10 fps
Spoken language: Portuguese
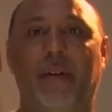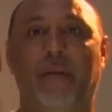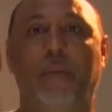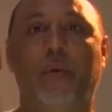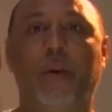
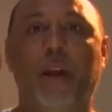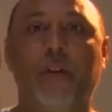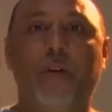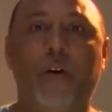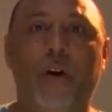Porque
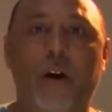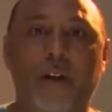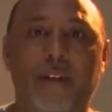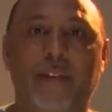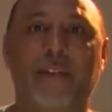
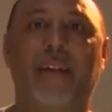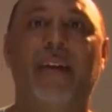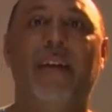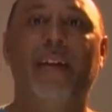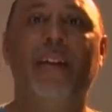nós
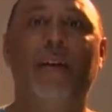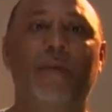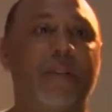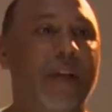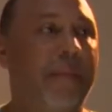não
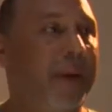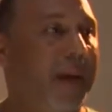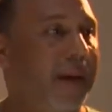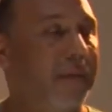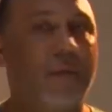
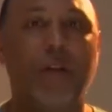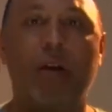sabemos